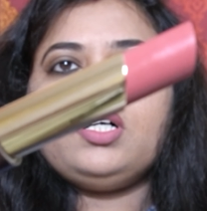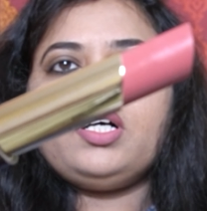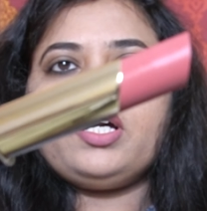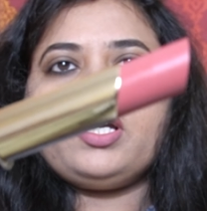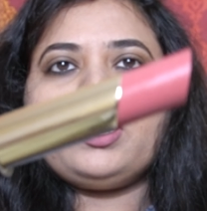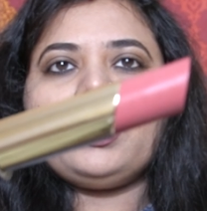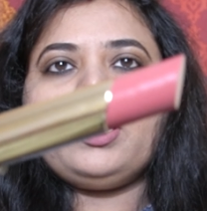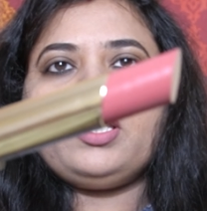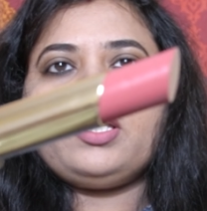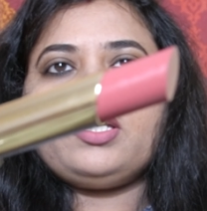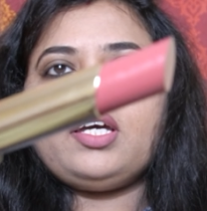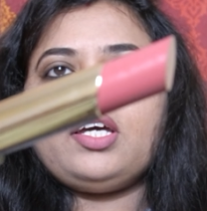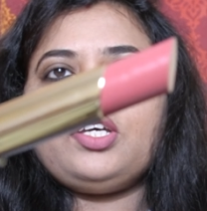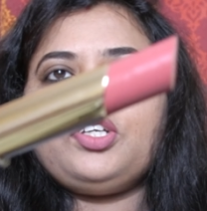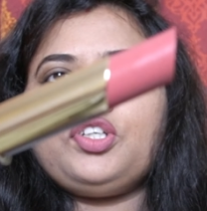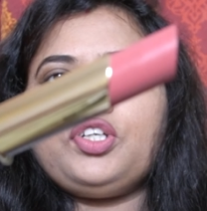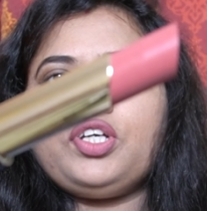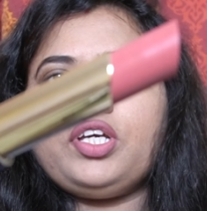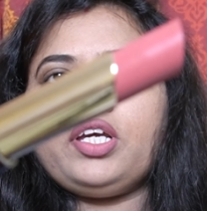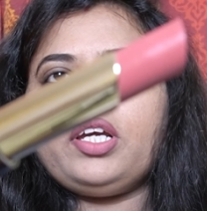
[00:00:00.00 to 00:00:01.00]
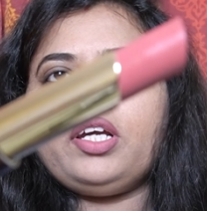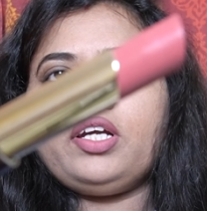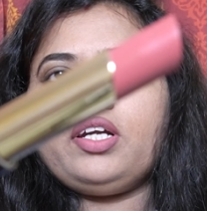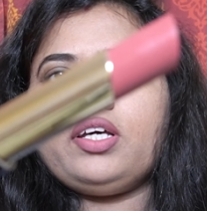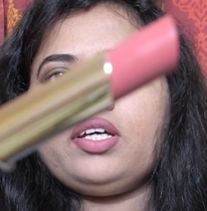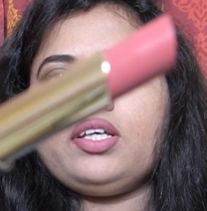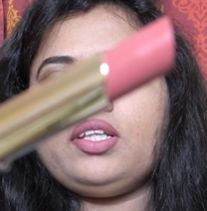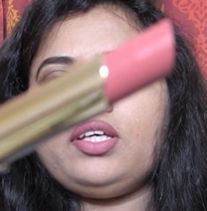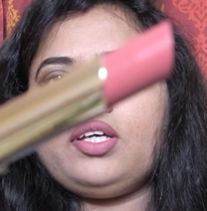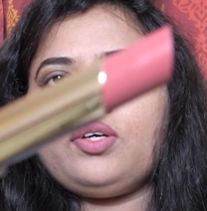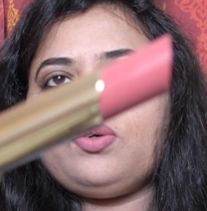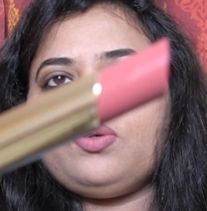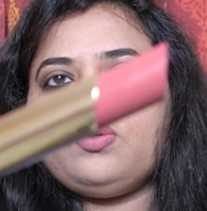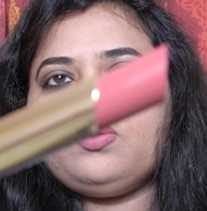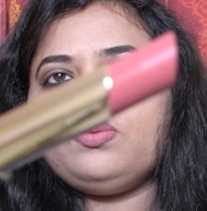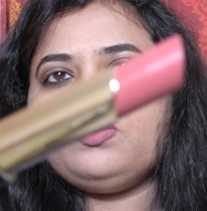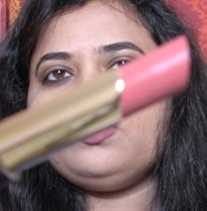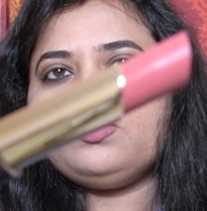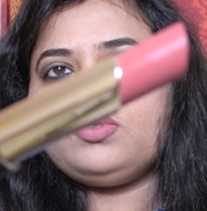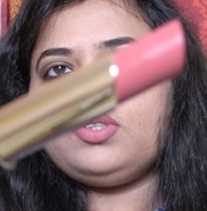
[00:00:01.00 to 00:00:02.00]
है क्या शेड है देखो
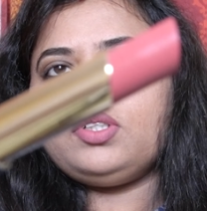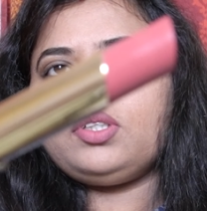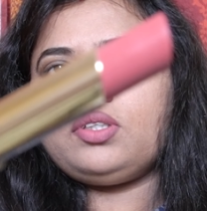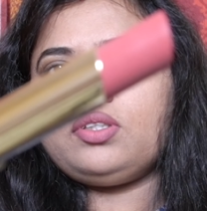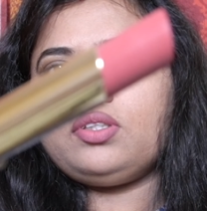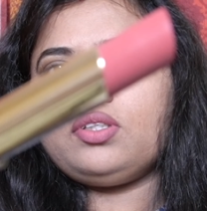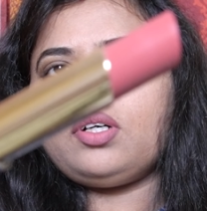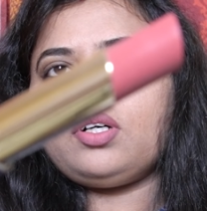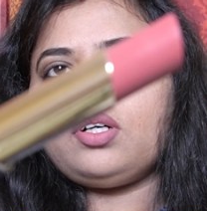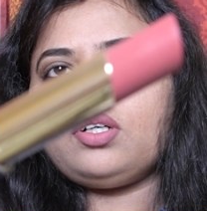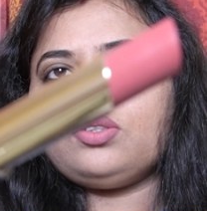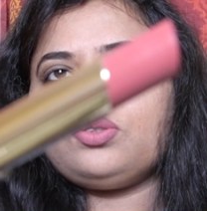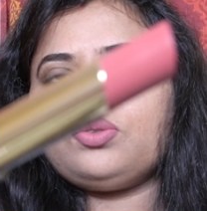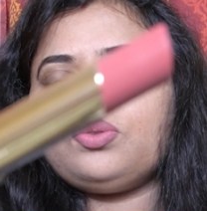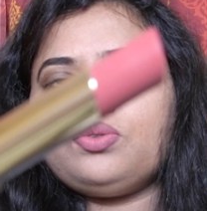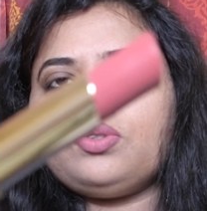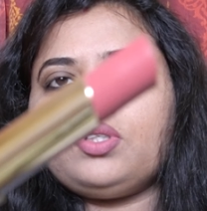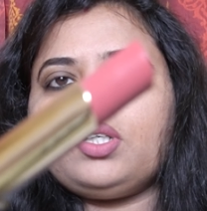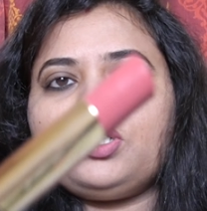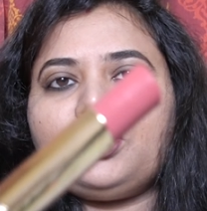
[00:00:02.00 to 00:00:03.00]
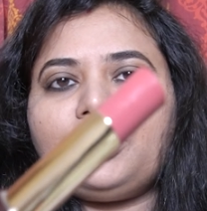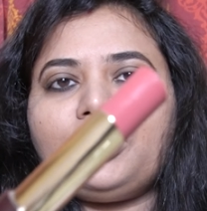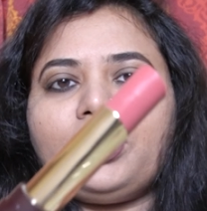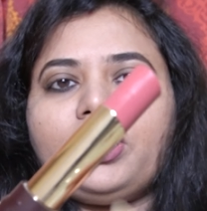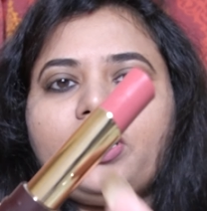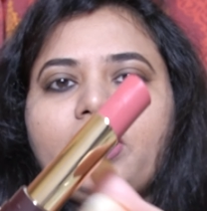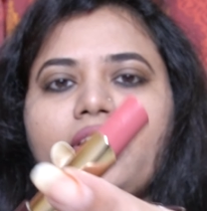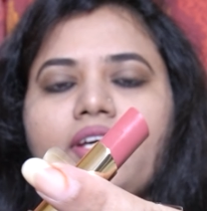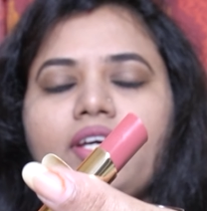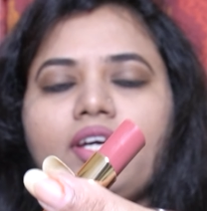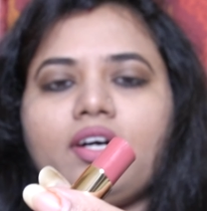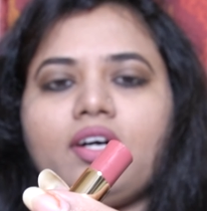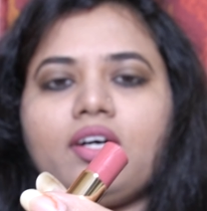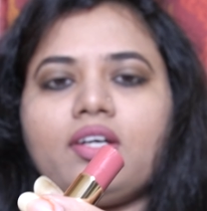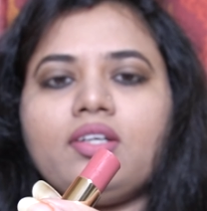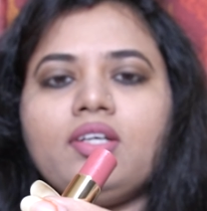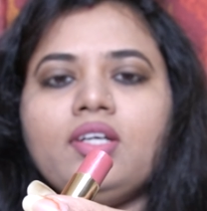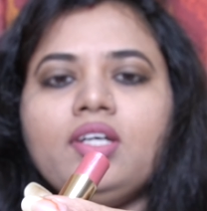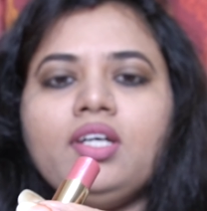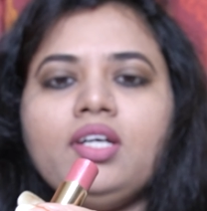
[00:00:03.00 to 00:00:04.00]
कितना सुंदर शेड है
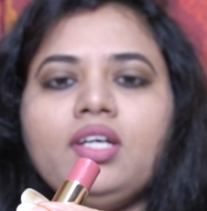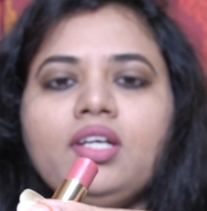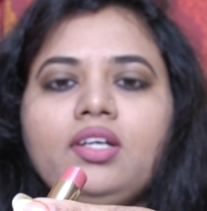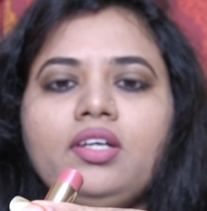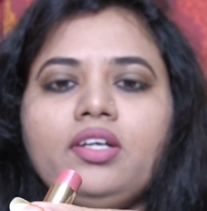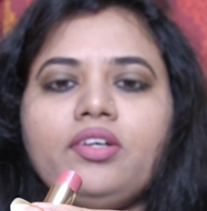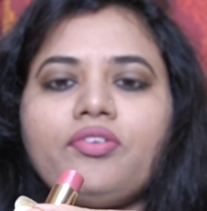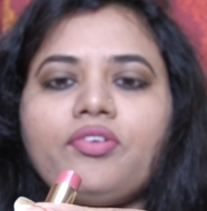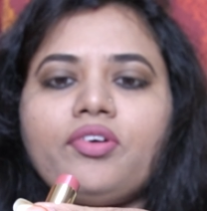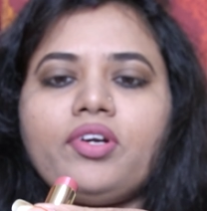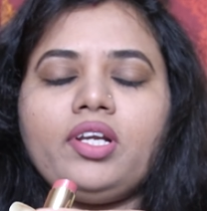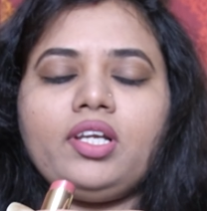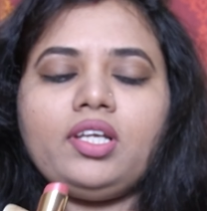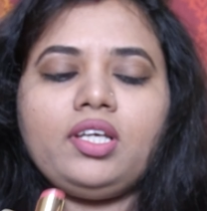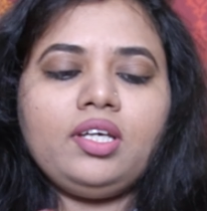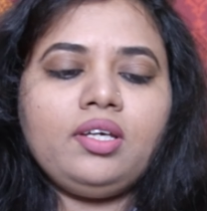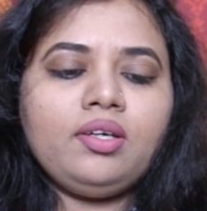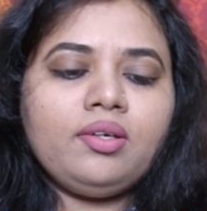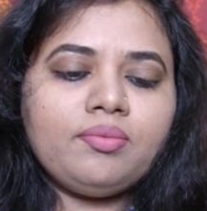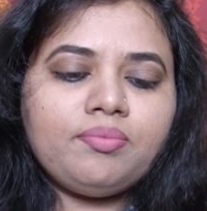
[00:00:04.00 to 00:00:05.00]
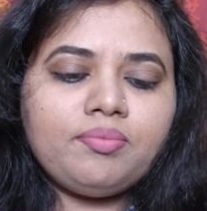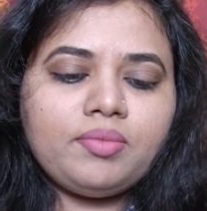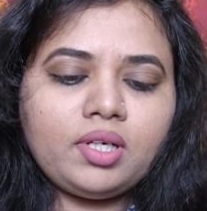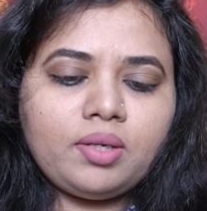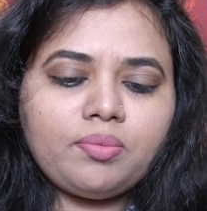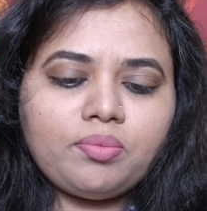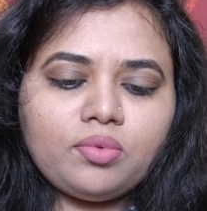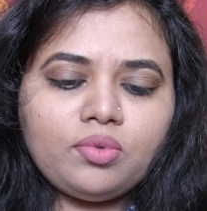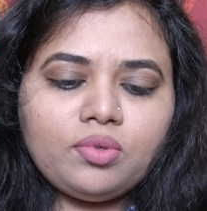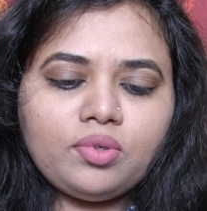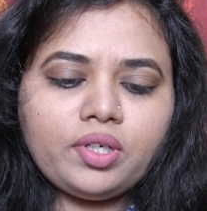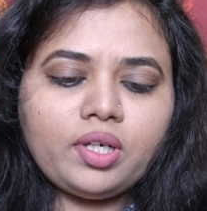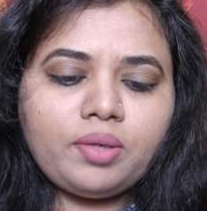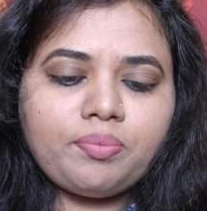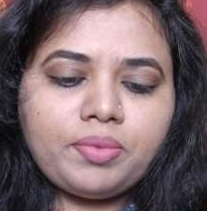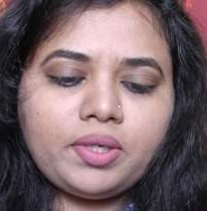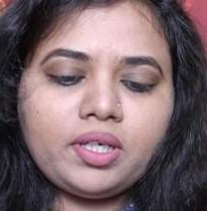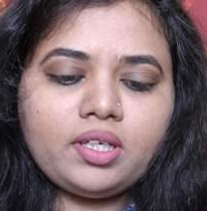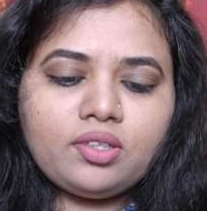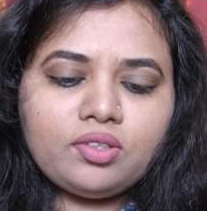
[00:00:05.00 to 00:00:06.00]
यार लिटरली मैं आपको यहाँ
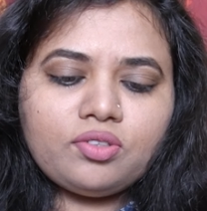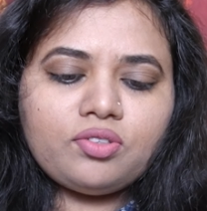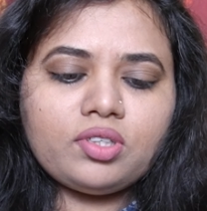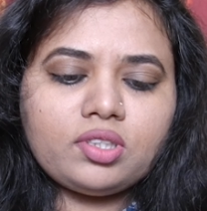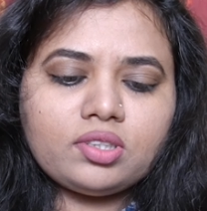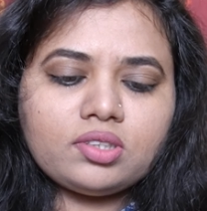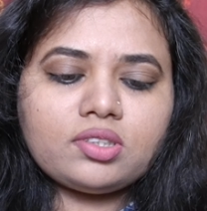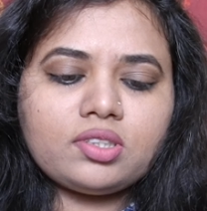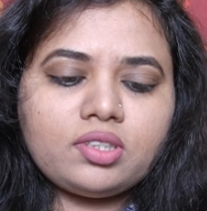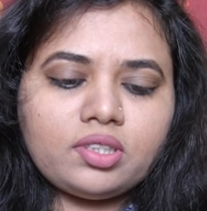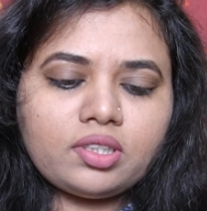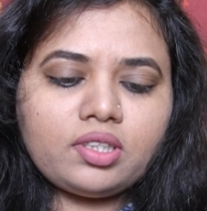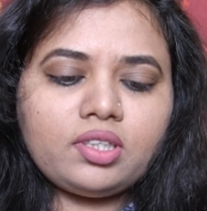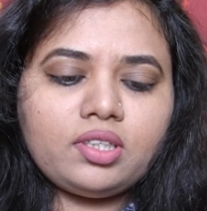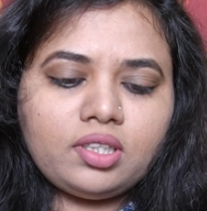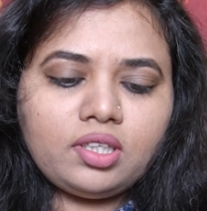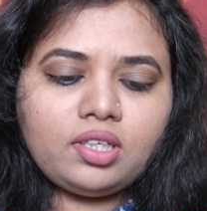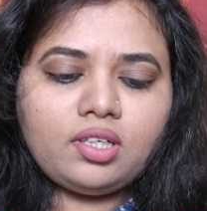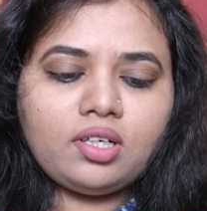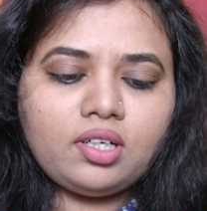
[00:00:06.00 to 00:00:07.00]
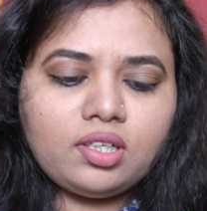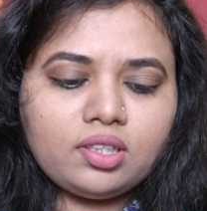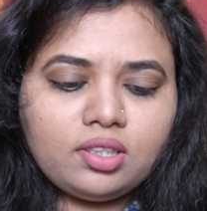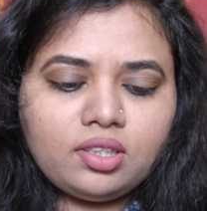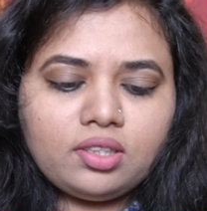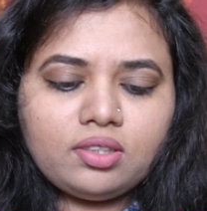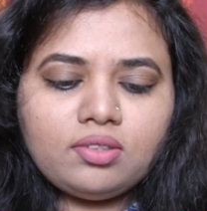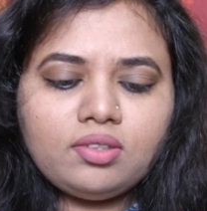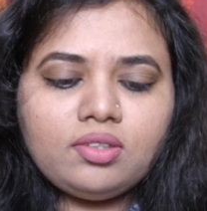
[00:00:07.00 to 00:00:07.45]
पे शस करके दिखा दे